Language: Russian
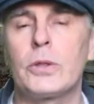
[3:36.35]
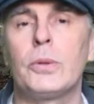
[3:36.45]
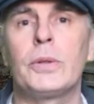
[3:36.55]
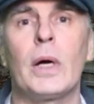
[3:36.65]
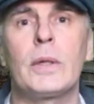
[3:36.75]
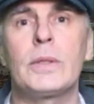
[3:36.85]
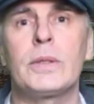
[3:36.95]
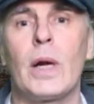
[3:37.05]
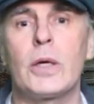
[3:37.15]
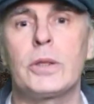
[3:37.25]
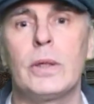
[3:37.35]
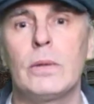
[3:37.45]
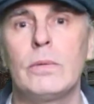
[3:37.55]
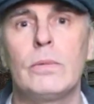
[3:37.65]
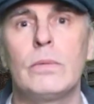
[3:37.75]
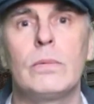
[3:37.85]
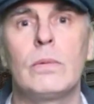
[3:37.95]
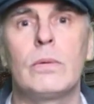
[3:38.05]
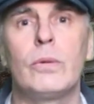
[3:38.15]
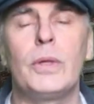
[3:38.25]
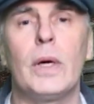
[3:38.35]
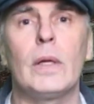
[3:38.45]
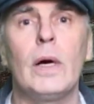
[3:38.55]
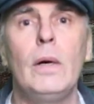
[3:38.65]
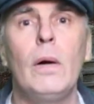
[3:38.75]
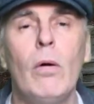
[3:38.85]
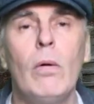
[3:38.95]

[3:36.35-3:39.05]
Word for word: что так страшно гудело?»